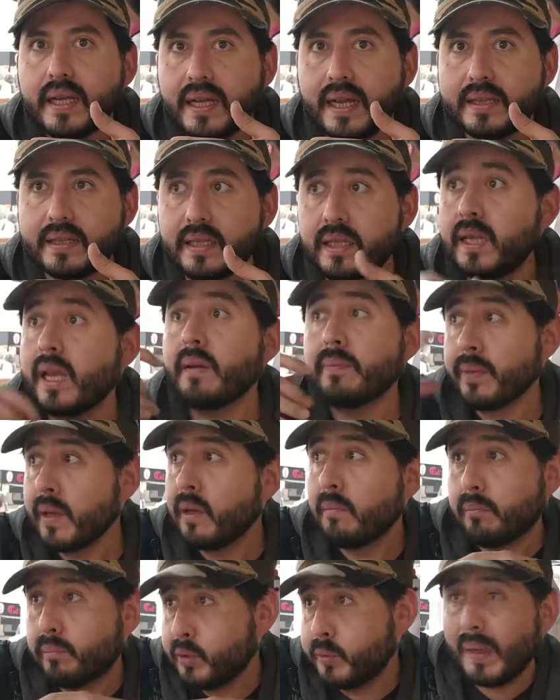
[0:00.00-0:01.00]
latina,
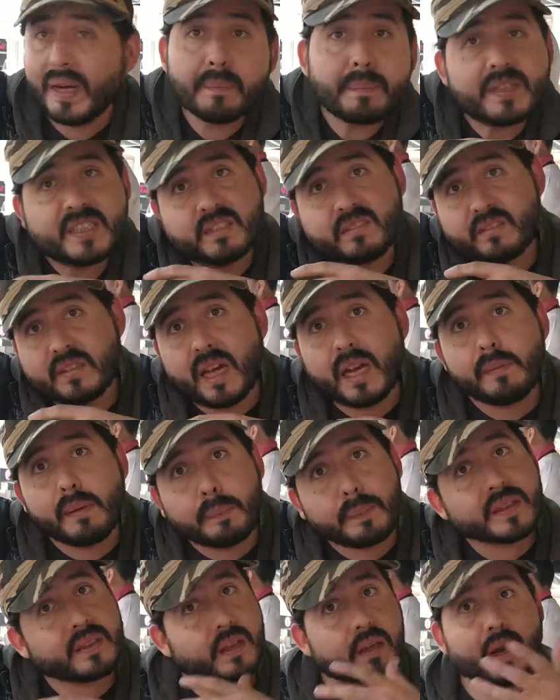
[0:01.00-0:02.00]
pues va a representar y va a
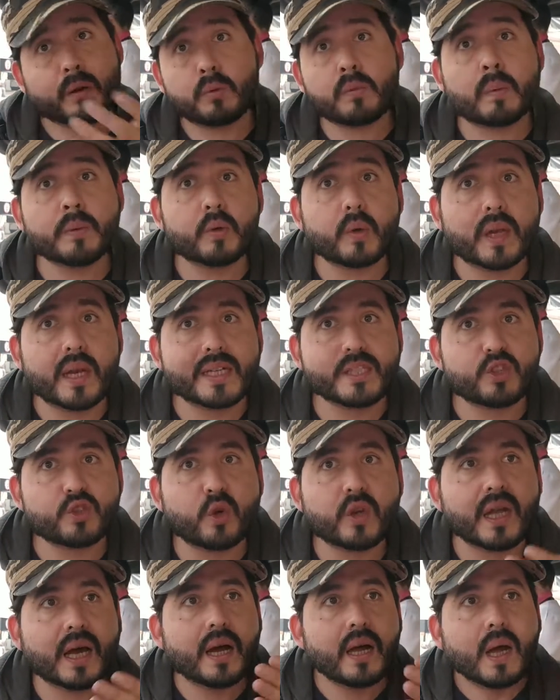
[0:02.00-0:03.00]
pintar en algún momento de la
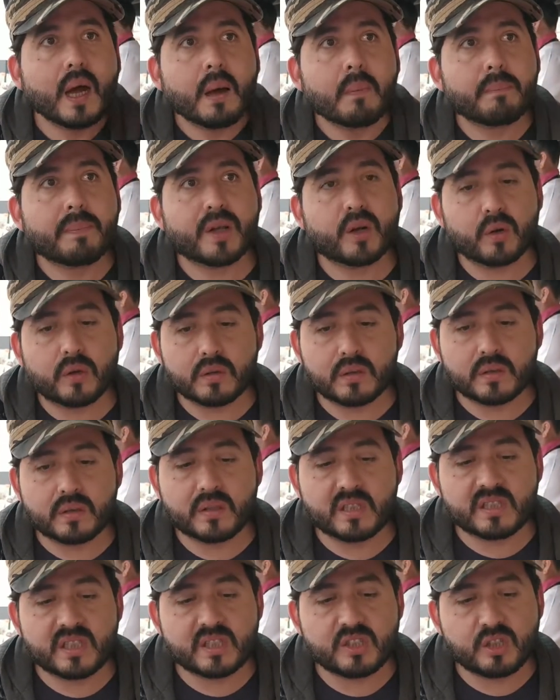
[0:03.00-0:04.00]
historia, pero
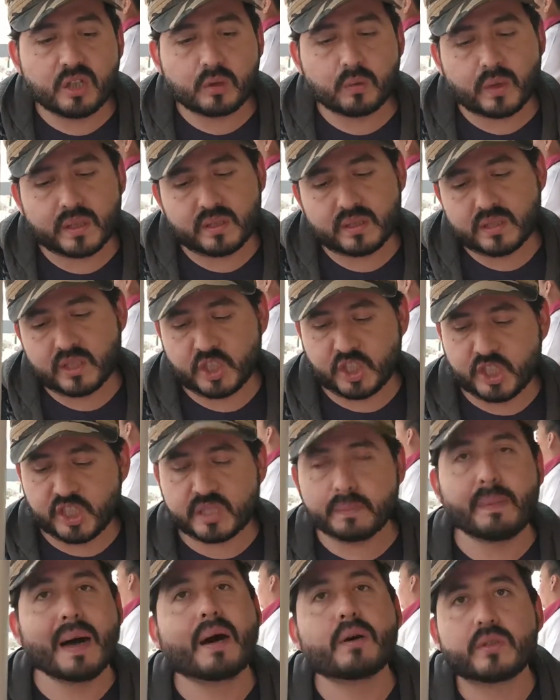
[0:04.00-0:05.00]
this is not what she's
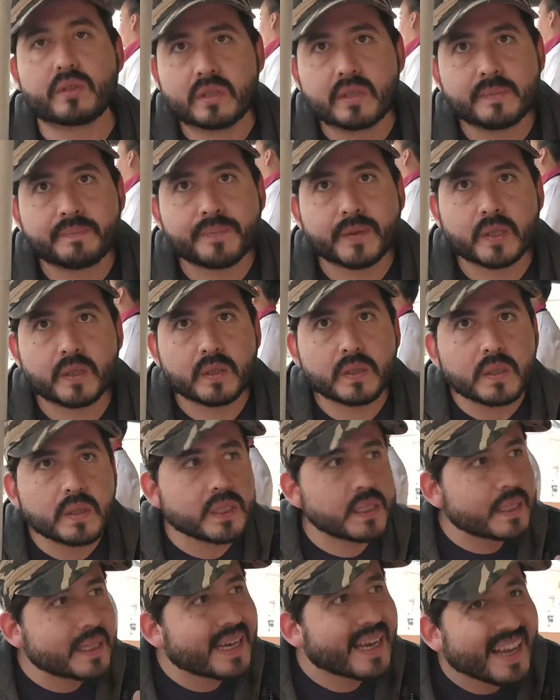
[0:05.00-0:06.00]
about, ¿no?
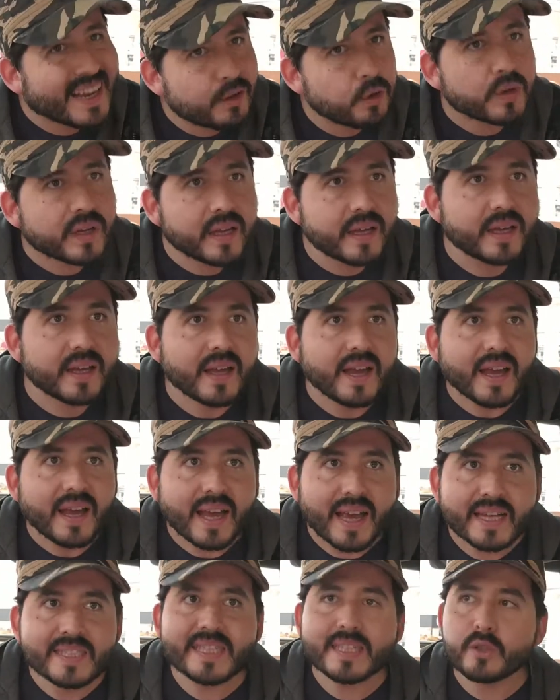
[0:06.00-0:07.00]
Y creo que
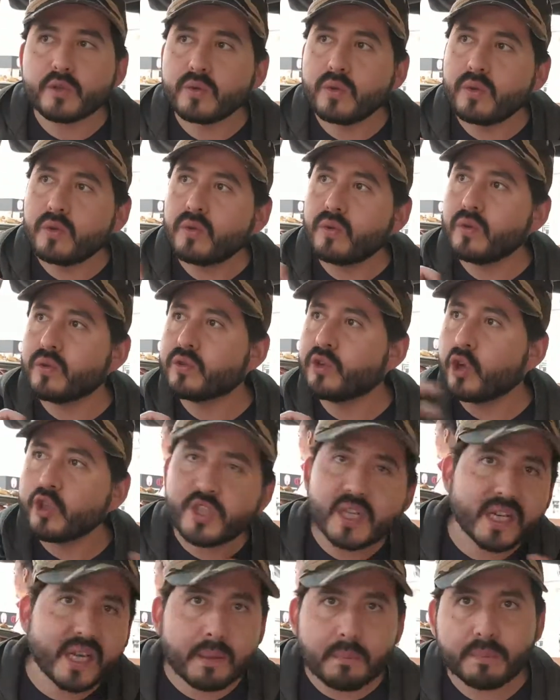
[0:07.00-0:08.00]
esos es dos
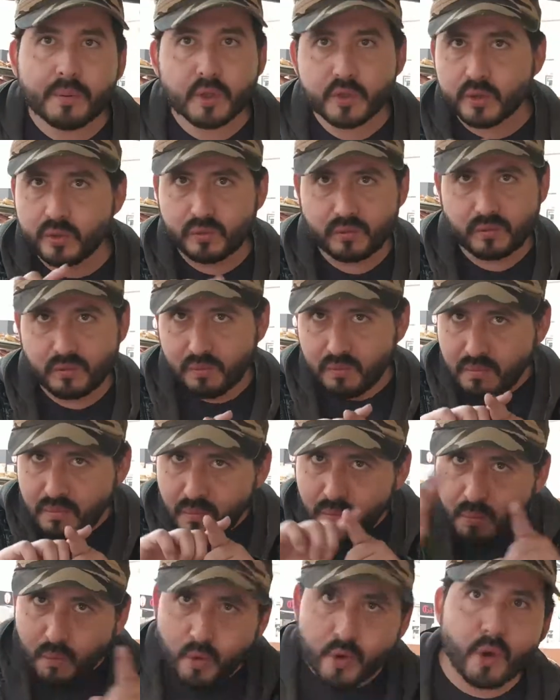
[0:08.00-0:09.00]
ejemplos
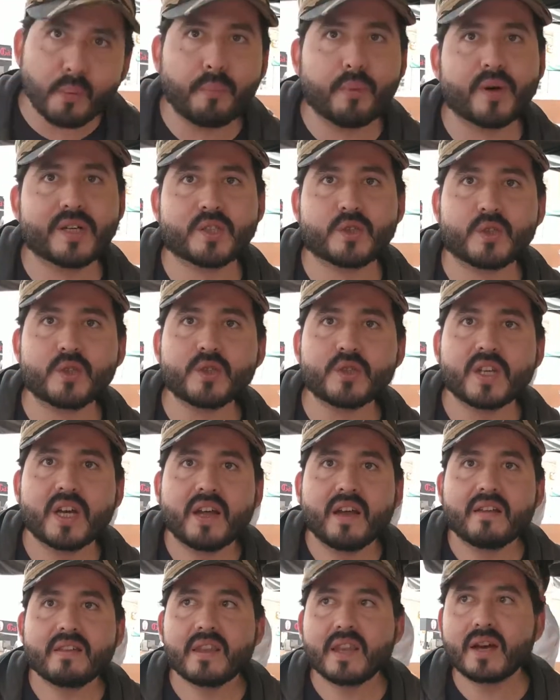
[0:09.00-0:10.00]
muy opuestos
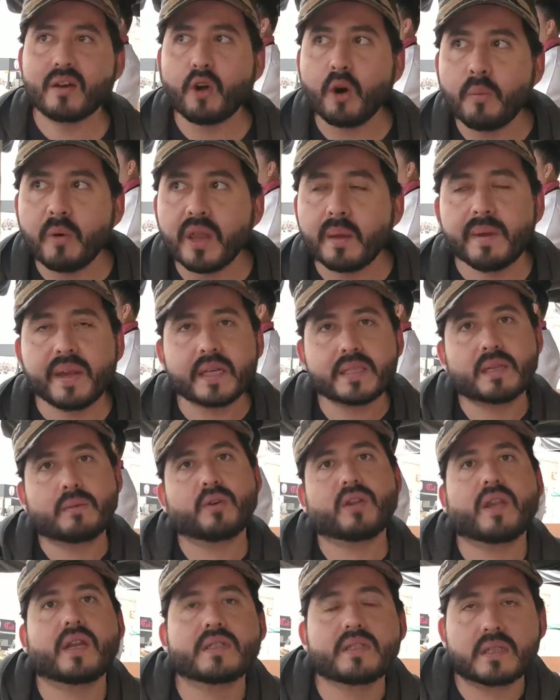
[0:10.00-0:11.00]
de cómo deberías
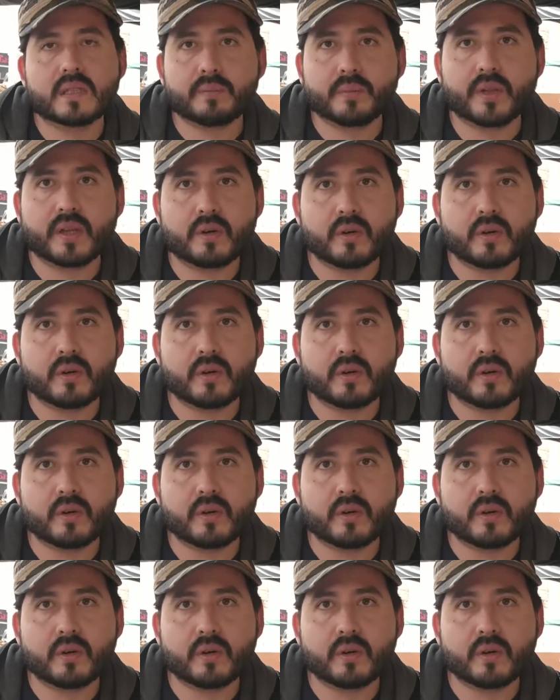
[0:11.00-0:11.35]
abordar ese tipo de